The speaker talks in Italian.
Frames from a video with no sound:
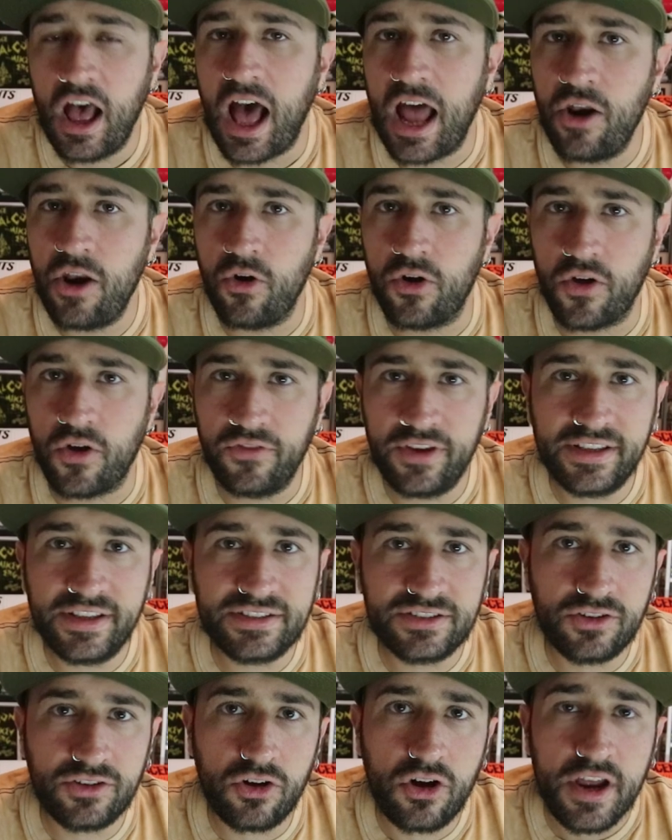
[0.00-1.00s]
allora, ho
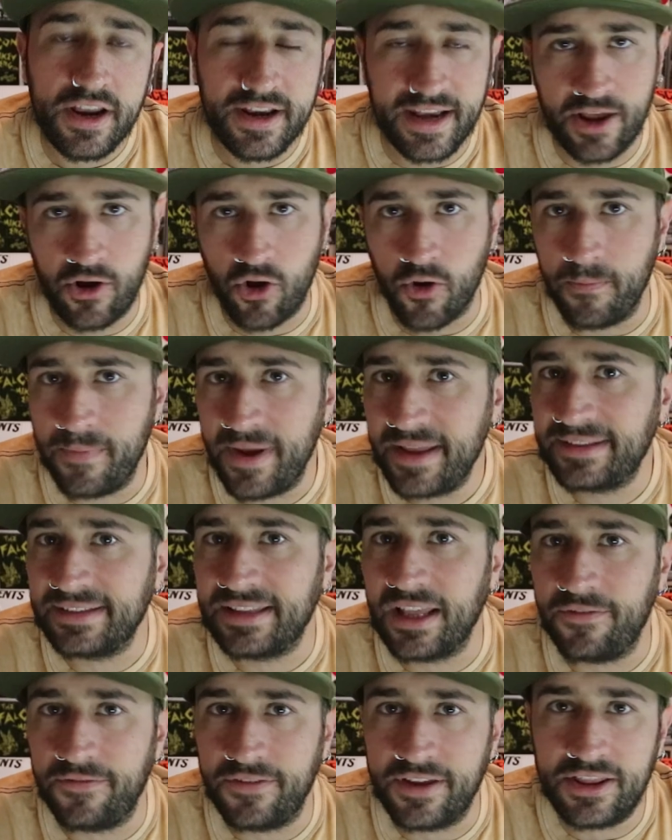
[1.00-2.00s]
visto nei commenti
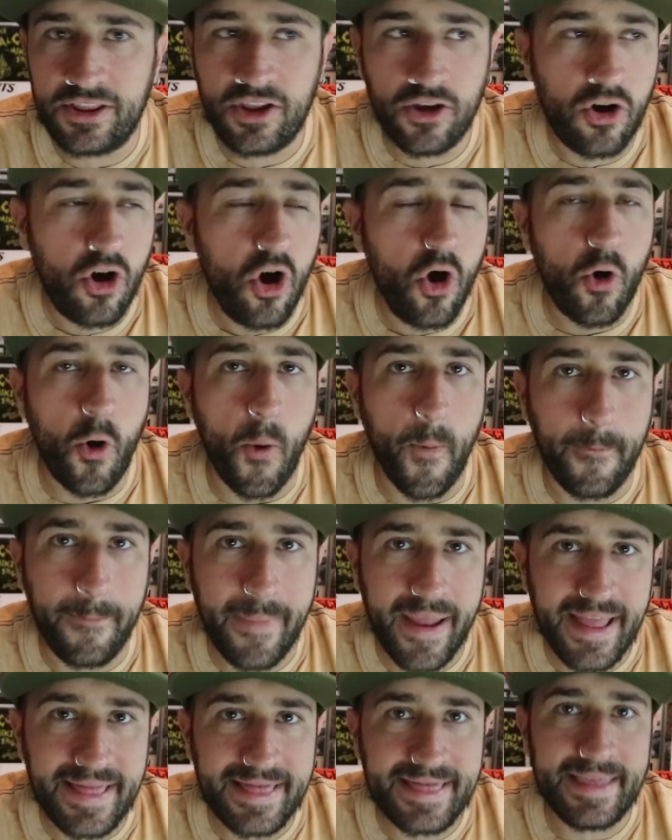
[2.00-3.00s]
del video
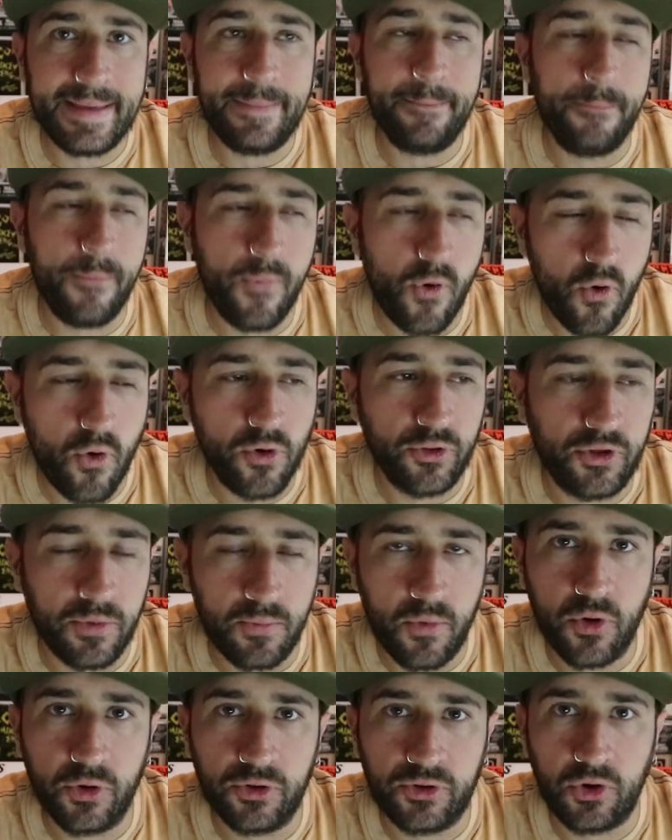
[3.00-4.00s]
commenti molto
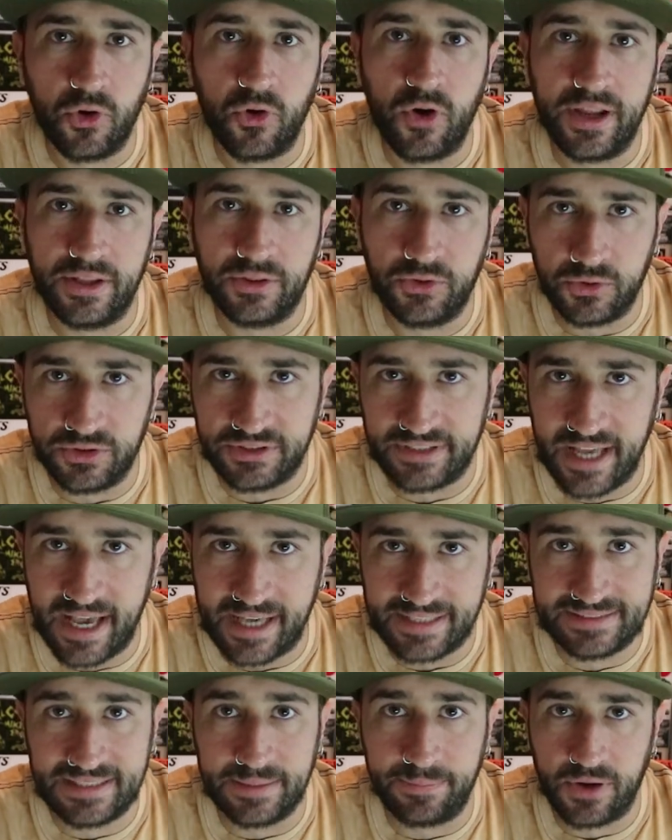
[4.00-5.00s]
molto
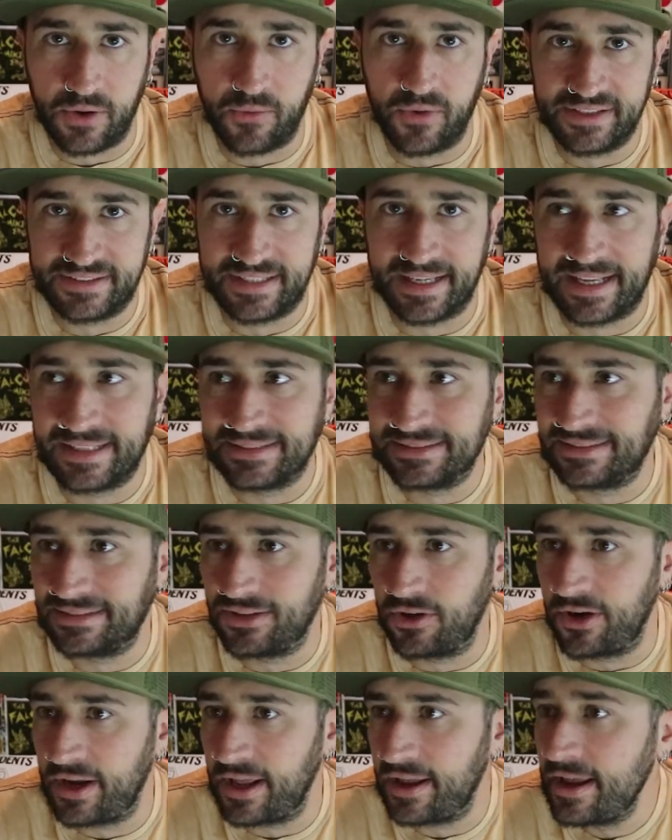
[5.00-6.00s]
entusiasti per questa
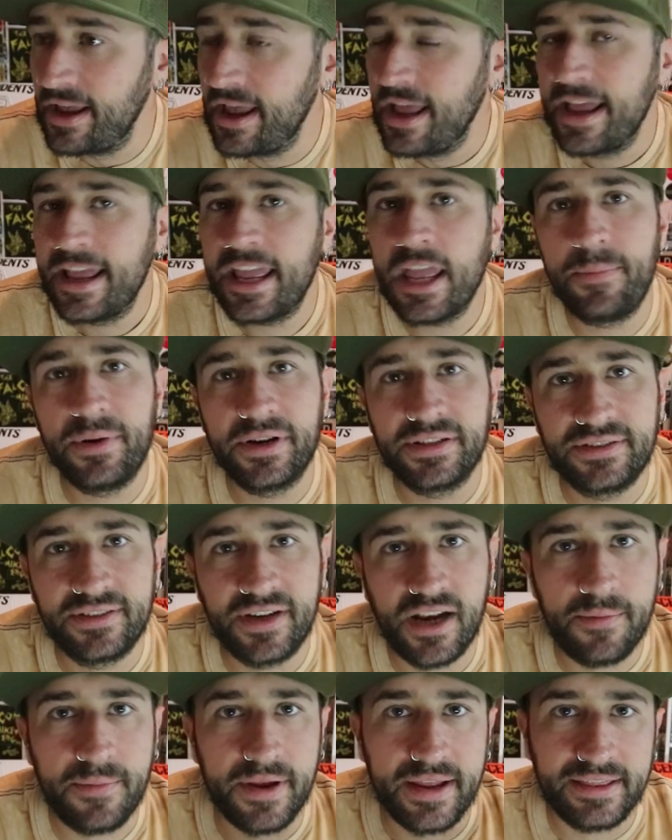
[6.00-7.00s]
canzone, che
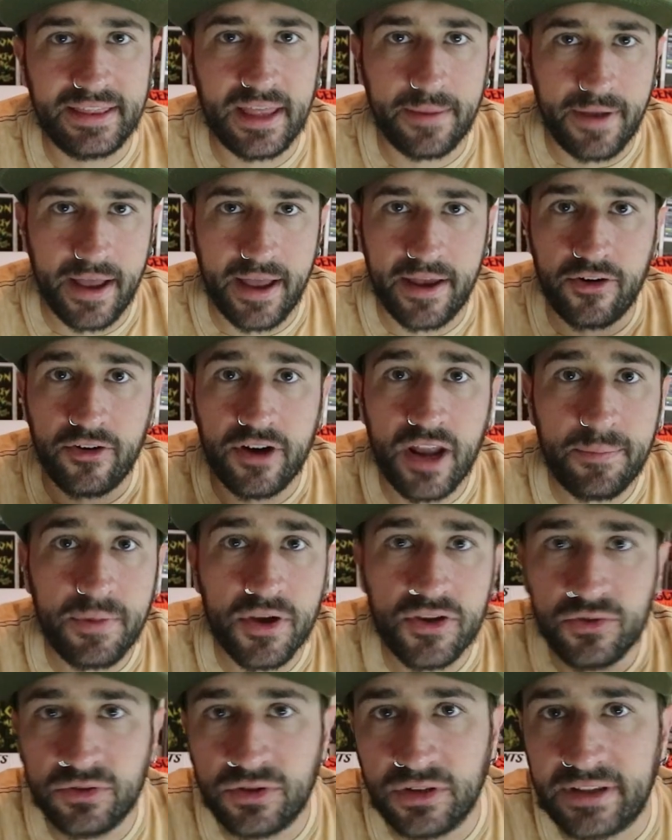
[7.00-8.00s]
personalmente a me non è
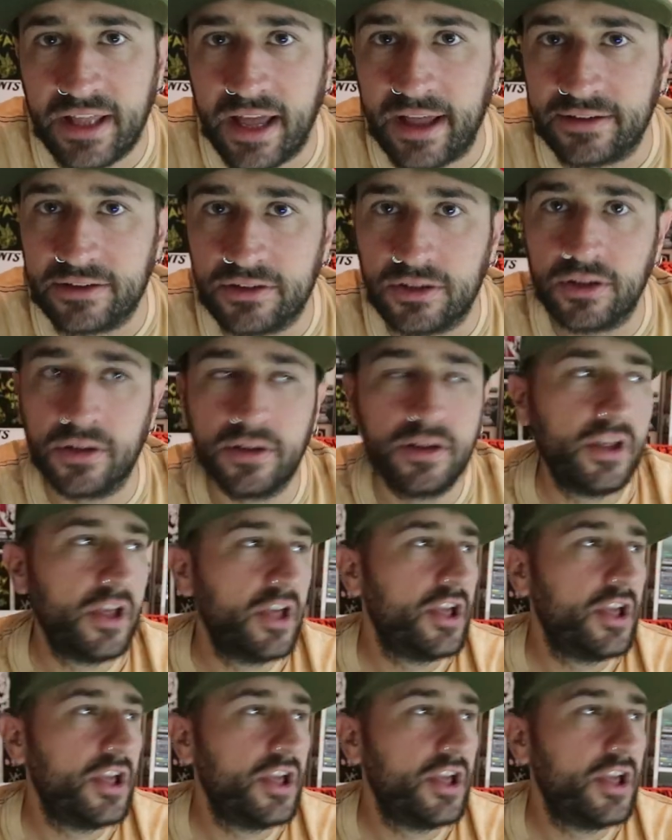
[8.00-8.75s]
piaciuto tanto.